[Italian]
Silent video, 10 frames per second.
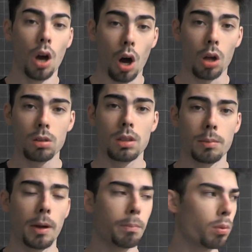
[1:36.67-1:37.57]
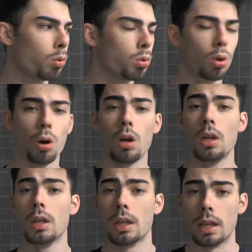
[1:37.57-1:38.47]
ottime appunto
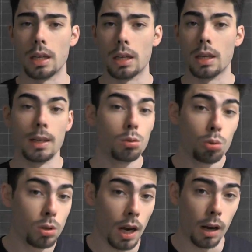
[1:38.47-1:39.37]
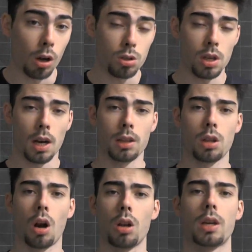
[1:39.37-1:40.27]
eh, tutta la nostra
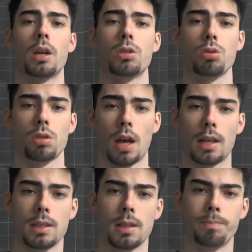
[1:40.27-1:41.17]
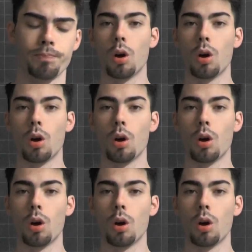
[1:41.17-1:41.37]
elettronica in sostanza.